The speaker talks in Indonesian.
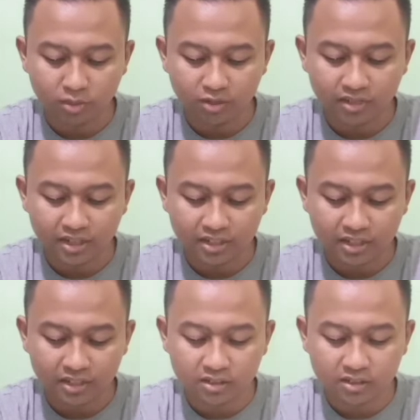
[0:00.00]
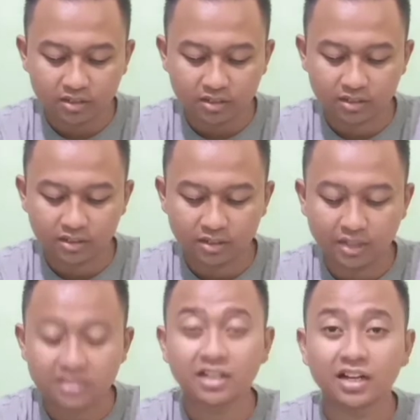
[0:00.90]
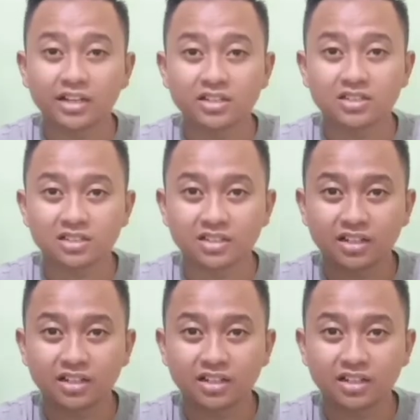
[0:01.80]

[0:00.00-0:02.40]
manfaatkan kaca guys